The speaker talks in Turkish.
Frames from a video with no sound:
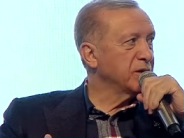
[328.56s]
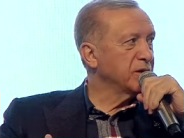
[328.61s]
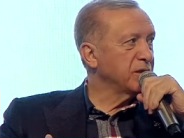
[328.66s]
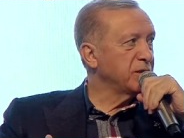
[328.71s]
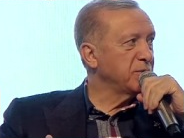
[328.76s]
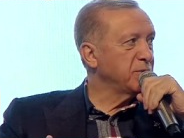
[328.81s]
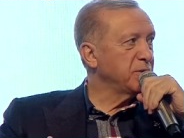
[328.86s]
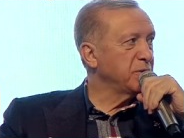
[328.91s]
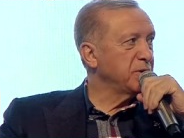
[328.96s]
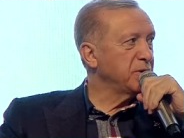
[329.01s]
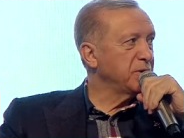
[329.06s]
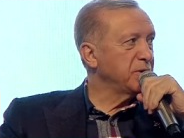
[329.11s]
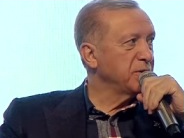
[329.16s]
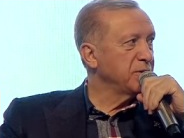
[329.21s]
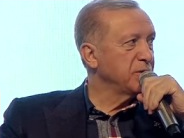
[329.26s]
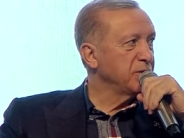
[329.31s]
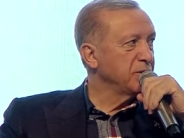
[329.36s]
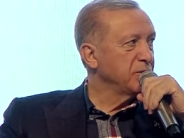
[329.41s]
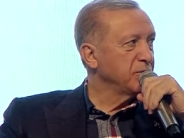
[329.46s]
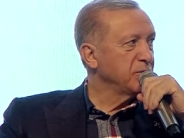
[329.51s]
gibi
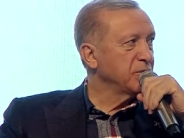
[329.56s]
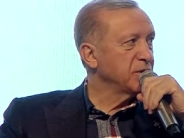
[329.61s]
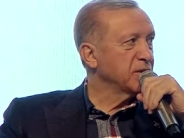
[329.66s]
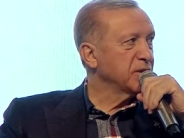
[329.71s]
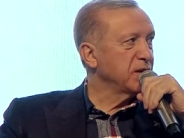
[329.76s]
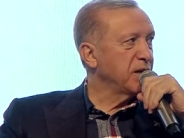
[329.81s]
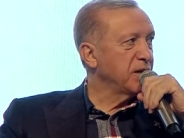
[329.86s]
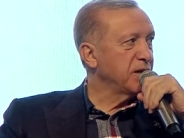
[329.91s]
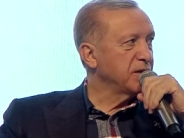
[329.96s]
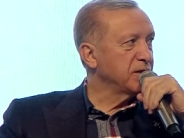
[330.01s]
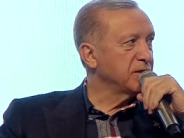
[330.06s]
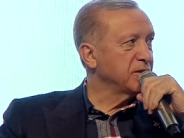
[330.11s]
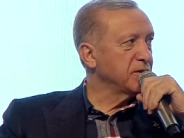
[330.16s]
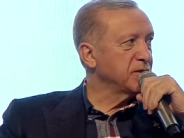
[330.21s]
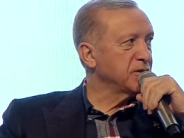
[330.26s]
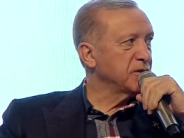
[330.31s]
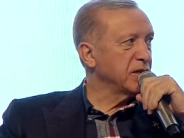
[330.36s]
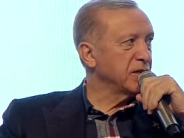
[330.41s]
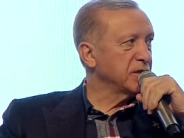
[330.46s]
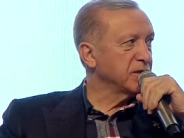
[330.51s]
bir gayretin
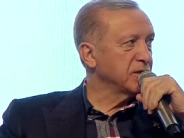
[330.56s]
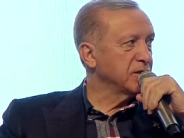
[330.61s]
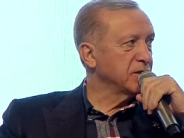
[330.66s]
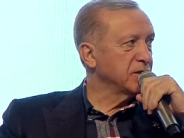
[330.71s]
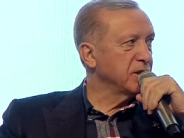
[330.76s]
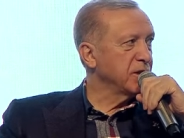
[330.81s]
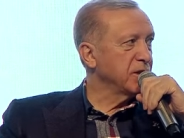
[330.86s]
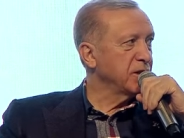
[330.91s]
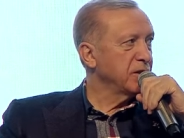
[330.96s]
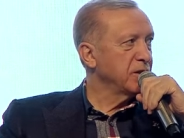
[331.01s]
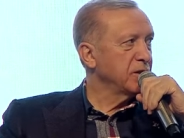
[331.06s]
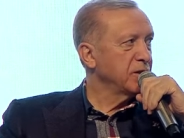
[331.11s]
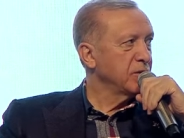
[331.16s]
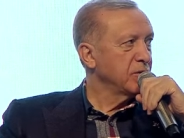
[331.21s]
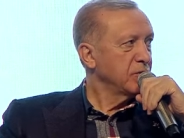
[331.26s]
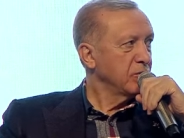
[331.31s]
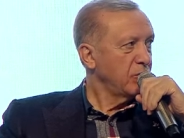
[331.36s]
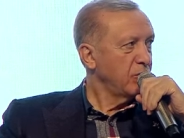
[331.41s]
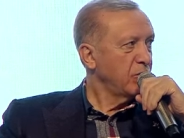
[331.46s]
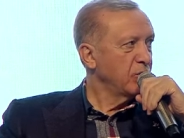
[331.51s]
içerisinde
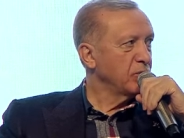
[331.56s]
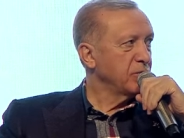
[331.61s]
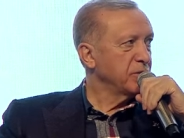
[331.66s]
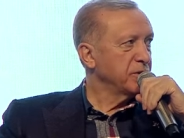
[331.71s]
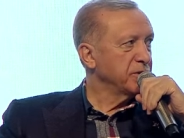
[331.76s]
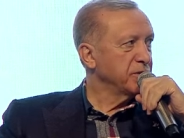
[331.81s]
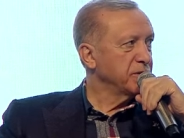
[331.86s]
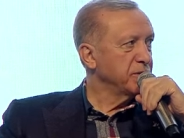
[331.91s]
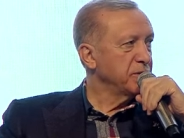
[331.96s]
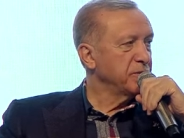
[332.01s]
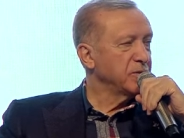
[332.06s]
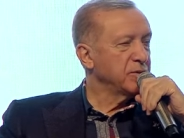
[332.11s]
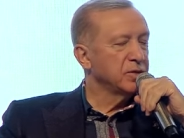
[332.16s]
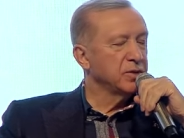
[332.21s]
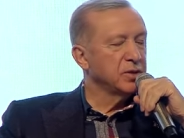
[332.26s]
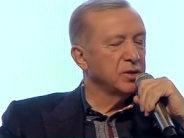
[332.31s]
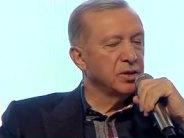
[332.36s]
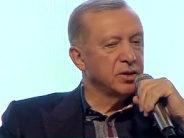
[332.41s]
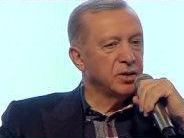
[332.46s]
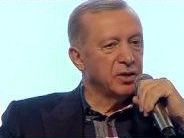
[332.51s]
olmadı.
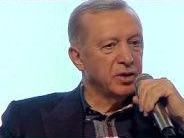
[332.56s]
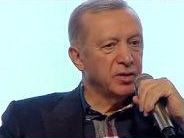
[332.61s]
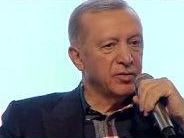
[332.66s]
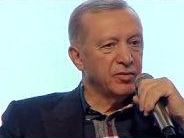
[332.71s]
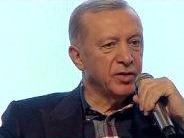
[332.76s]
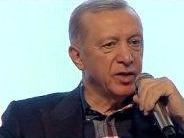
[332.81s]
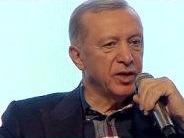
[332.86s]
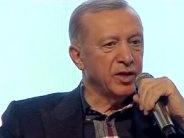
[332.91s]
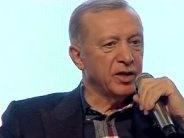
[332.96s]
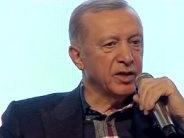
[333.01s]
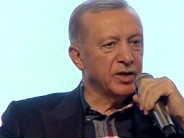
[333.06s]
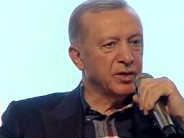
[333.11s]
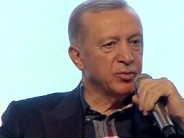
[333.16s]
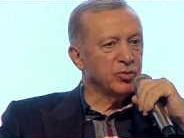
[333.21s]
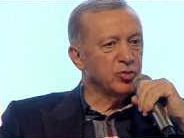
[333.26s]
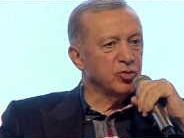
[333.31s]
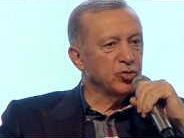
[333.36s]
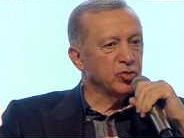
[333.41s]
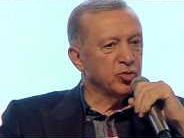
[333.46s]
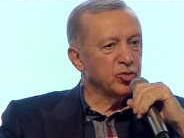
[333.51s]
Ve
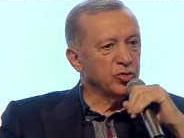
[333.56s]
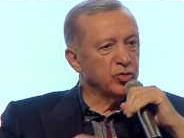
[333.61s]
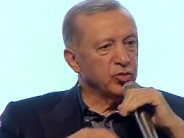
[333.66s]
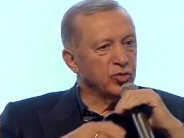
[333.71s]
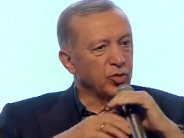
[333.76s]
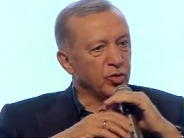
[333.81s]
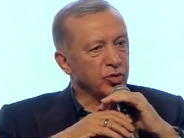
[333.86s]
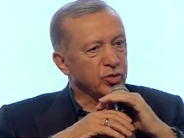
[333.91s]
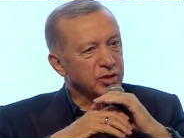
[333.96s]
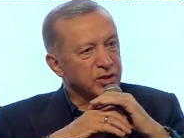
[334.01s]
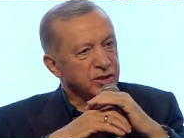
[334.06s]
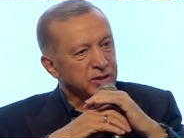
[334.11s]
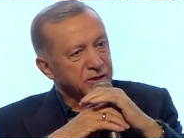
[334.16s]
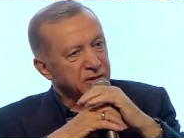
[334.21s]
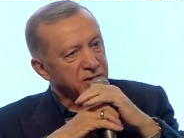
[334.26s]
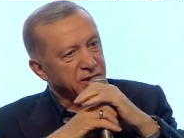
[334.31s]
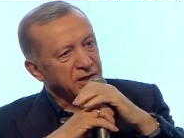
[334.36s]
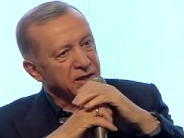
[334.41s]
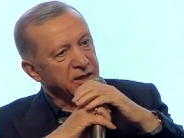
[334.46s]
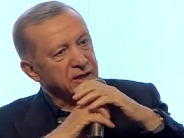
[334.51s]
arabuluculuk
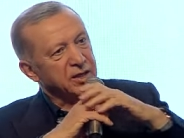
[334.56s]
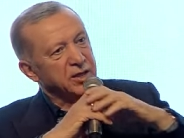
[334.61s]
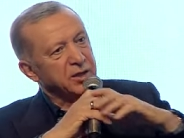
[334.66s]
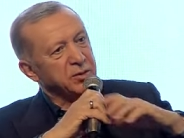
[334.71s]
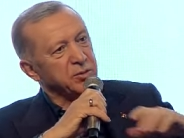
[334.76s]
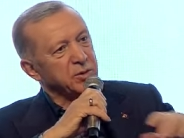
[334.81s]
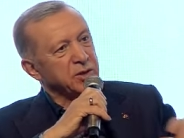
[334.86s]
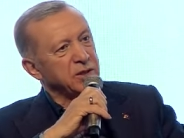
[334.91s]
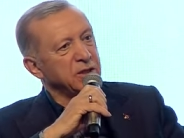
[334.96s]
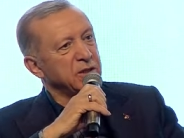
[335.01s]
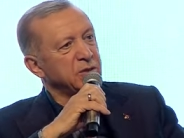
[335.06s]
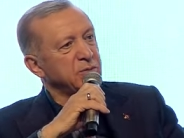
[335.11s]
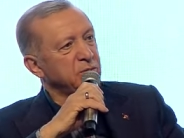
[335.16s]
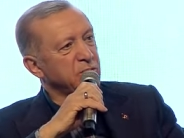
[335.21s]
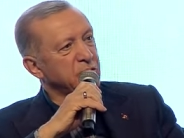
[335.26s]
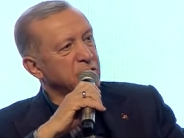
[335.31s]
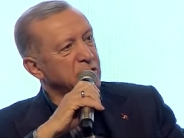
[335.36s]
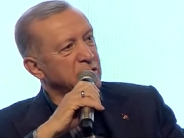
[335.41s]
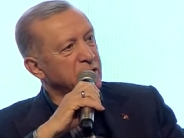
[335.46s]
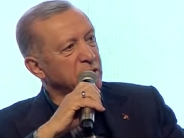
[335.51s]
noktasında da
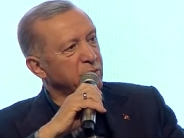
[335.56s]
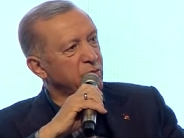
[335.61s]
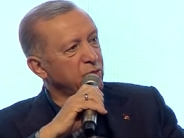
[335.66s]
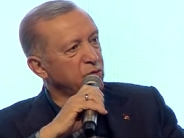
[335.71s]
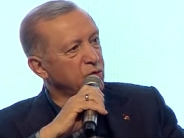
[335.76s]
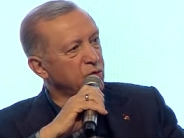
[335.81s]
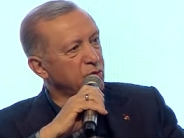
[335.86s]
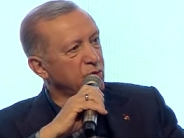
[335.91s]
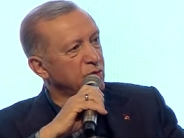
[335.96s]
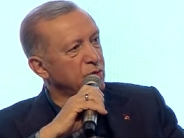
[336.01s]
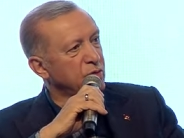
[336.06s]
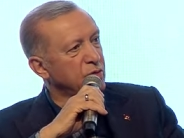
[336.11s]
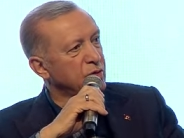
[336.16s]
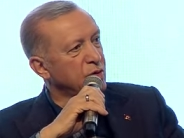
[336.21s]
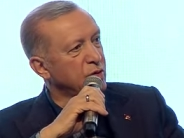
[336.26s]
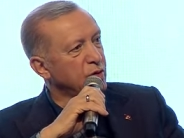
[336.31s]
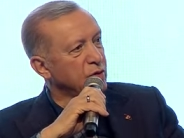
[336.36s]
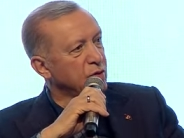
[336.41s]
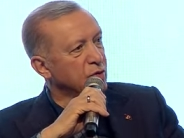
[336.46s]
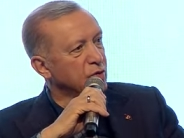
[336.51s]
2022'de bu
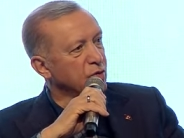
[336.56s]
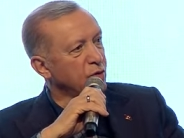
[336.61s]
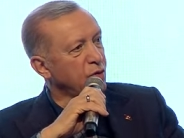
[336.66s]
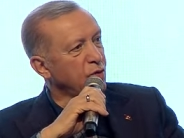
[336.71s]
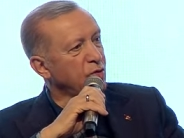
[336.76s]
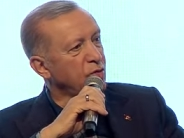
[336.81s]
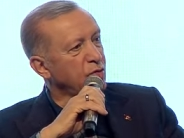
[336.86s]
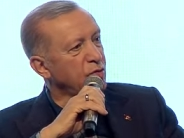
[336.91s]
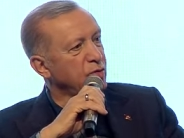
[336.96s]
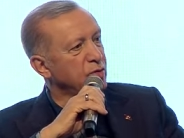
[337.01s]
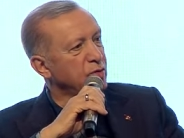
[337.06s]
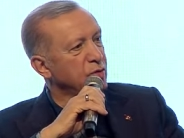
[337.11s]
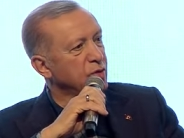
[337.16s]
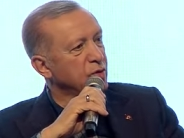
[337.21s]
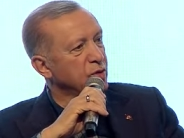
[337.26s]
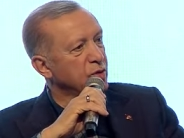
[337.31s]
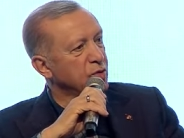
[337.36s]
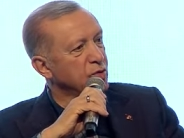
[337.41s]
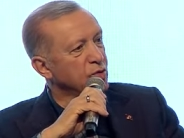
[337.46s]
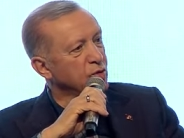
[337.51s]
rolü
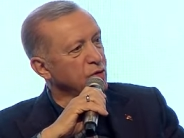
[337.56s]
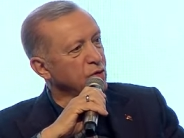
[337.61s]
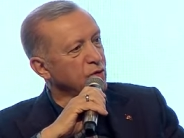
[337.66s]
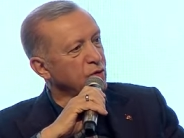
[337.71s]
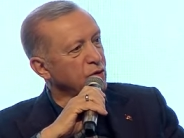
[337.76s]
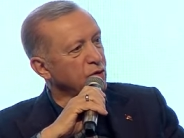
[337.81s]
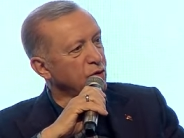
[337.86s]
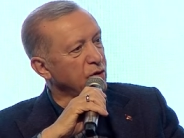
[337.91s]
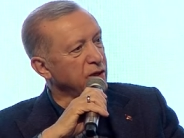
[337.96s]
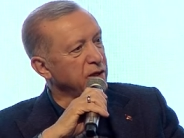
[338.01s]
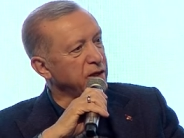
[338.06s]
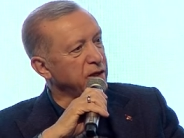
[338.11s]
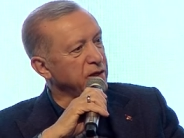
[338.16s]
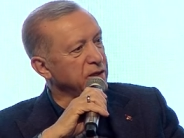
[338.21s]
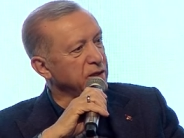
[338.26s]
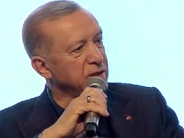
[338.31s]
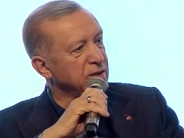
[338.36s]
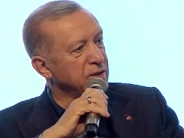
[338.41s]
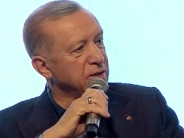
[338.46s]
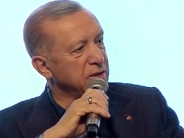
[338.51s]
Türkiye olarak
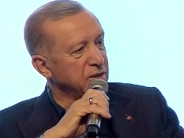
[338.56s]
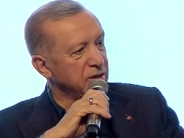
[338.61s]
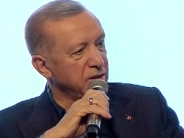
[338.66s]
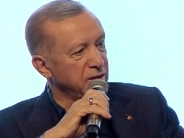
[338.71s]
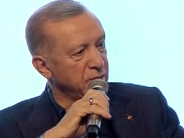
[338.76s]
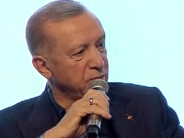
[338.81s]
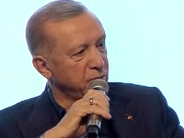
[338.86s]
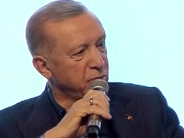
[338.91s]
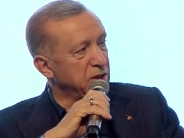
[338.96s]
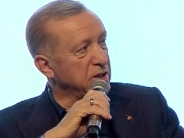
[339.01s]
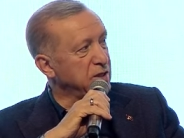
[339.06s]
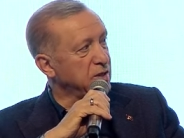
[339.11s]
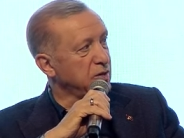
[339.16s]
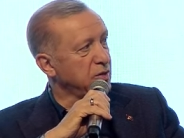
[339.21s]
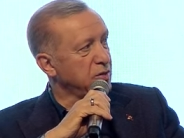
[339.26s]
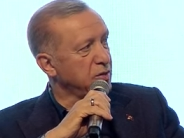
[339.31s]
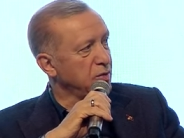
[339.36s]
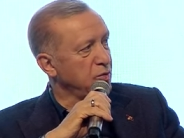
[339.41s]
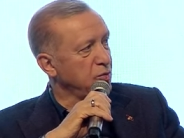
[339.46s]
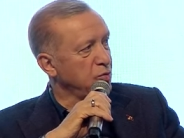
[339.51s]

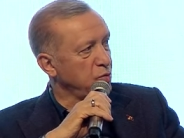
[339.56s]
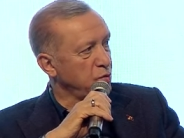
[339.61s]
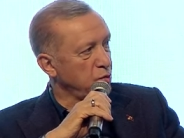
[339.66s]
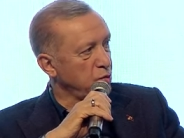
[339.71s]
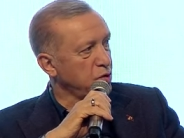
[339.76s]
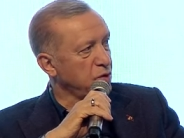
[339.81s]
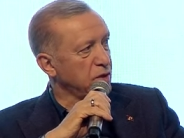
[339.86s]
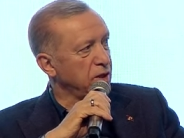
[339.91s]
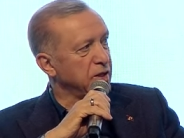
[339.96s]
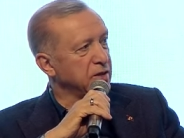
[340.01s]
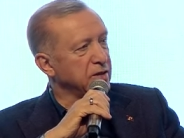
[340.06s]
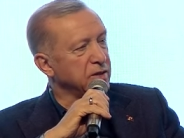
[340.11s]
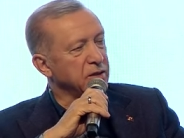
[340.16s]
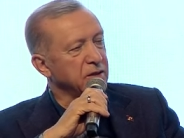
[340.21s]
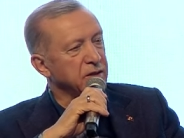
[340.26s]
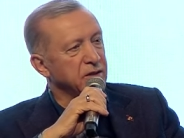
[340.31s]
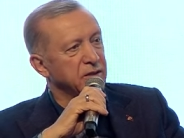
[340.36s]
biz üstlendik